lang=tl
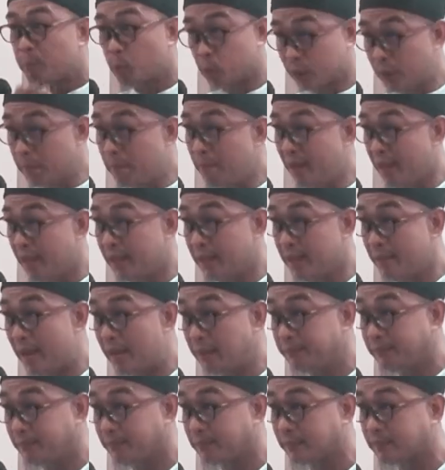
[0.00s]
Posible, di
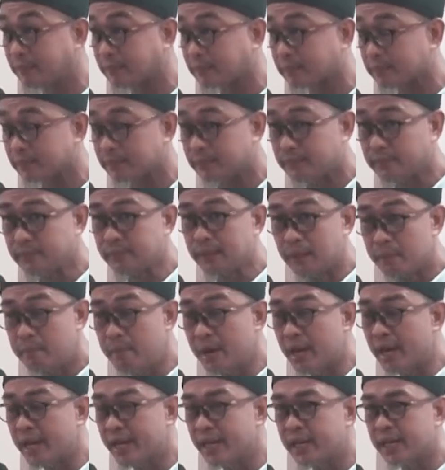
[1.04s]
ba?
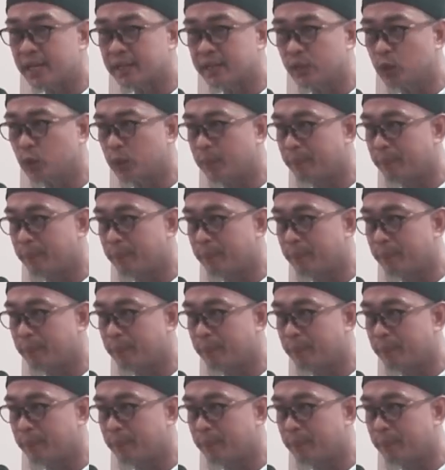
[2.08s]
Makarikna